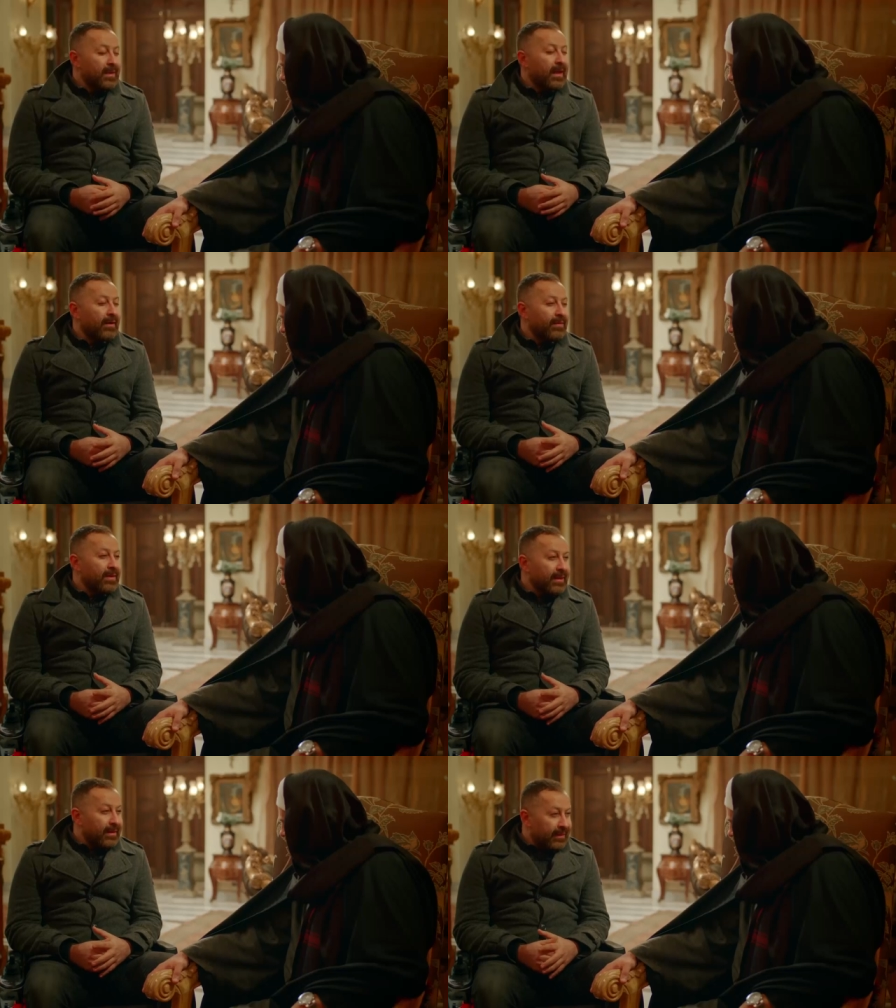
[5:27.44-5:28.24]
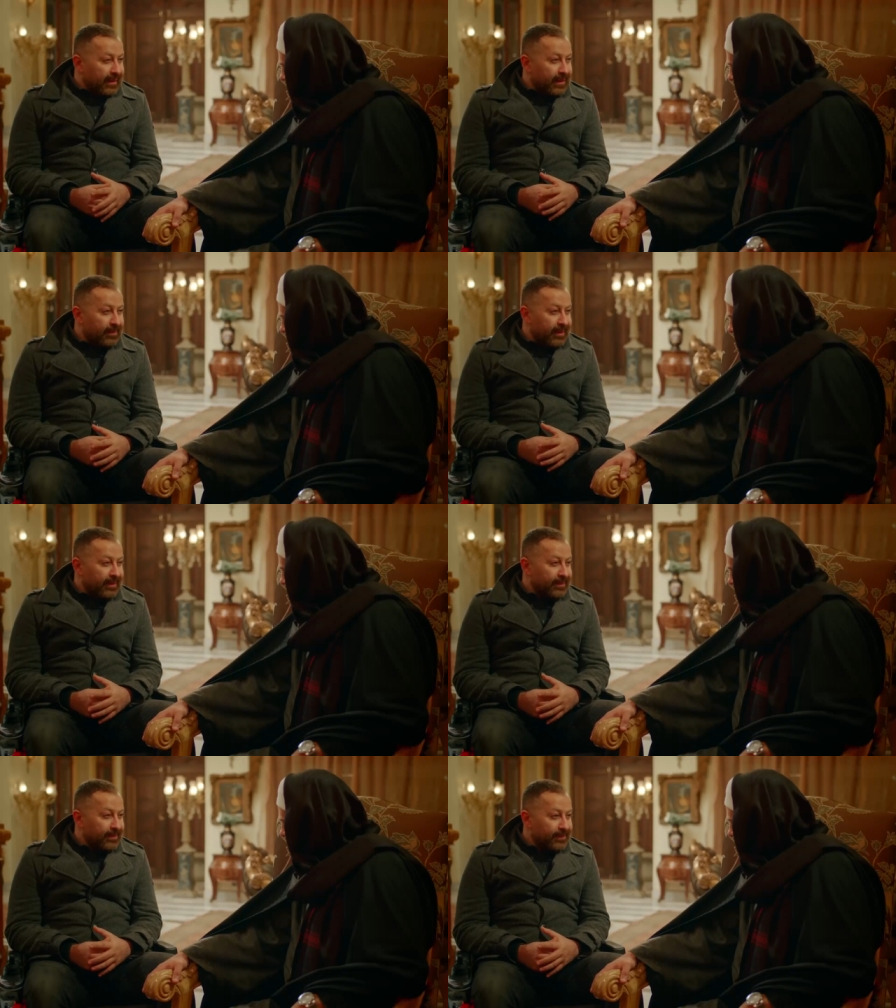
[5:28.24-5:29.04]
انا عارف ان انت قد
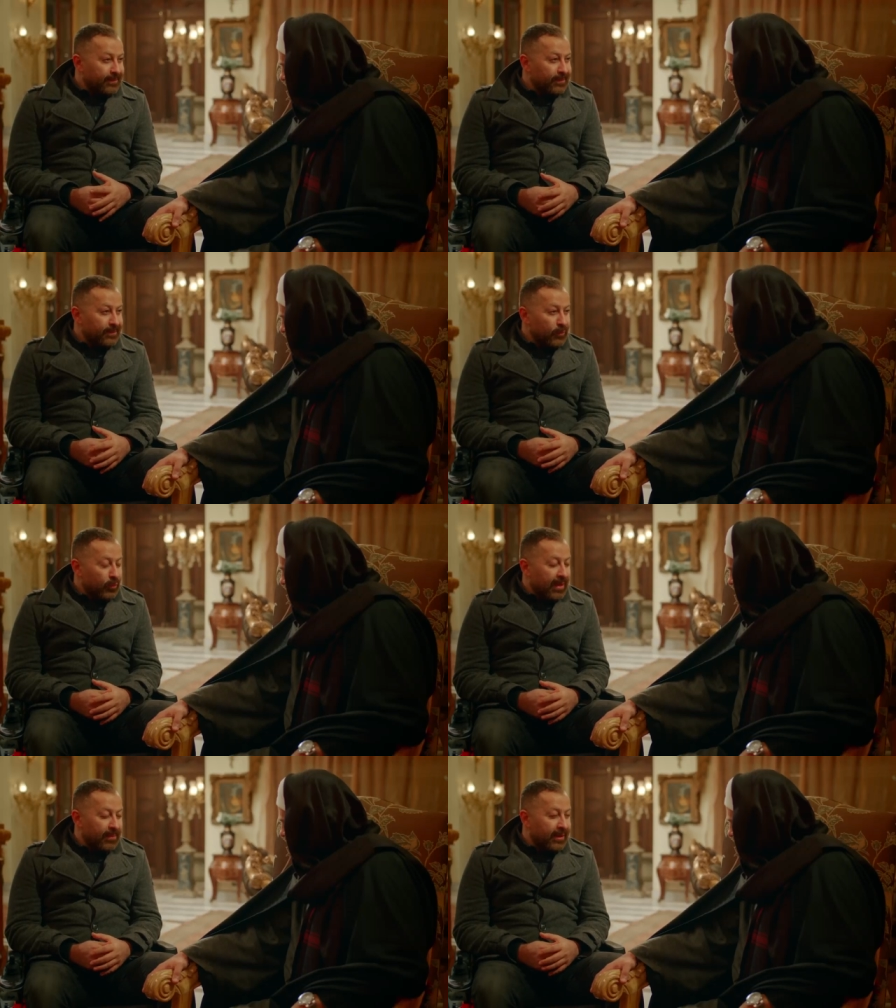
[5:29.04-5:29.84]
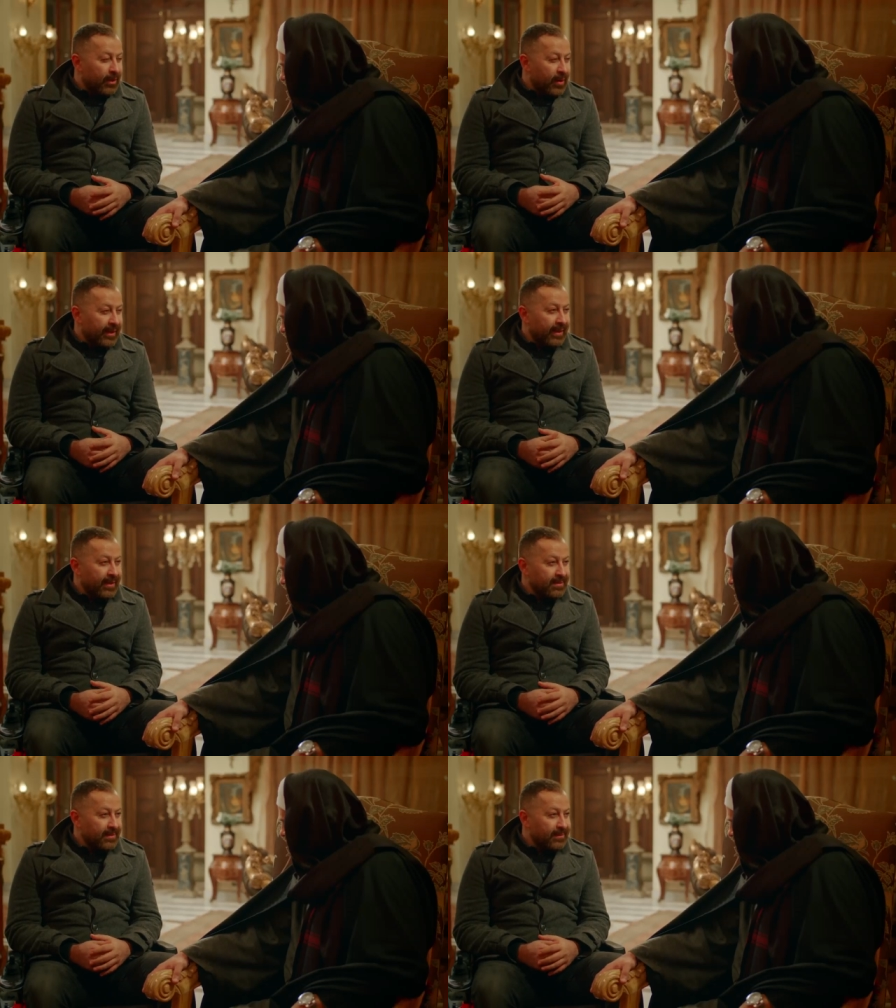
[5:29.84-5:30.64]
كلامك وكلمتك واحده
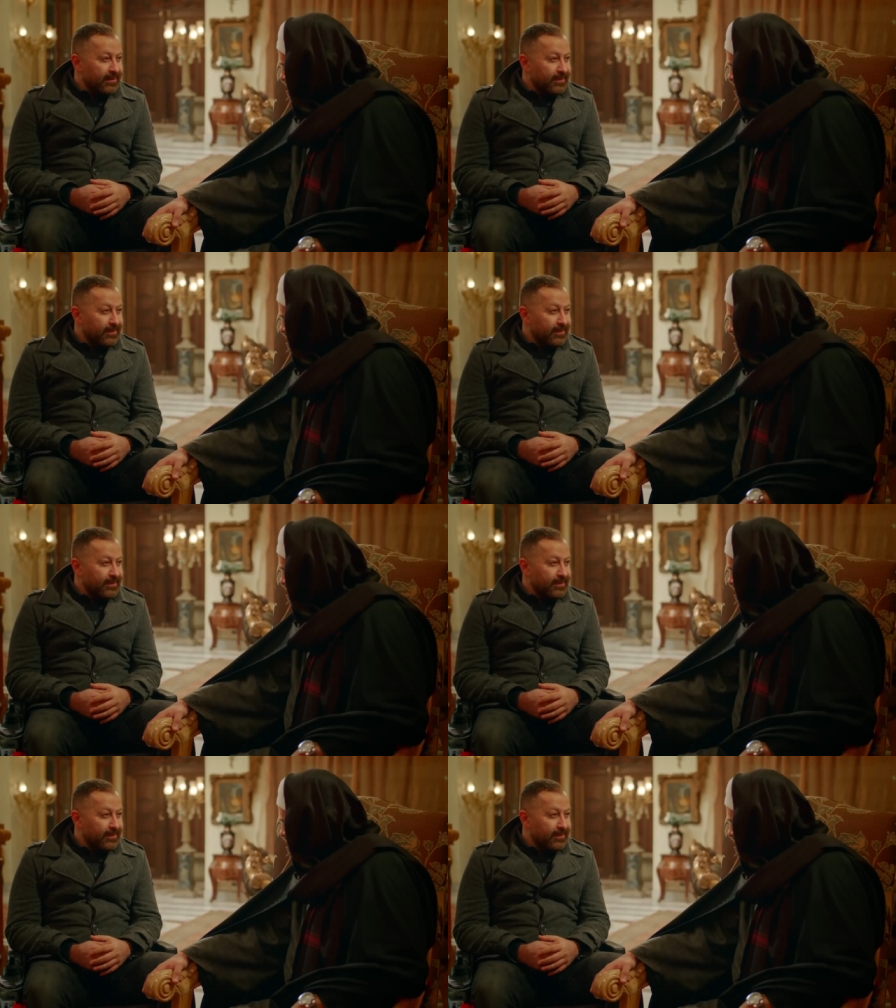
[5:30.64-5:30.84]
حسن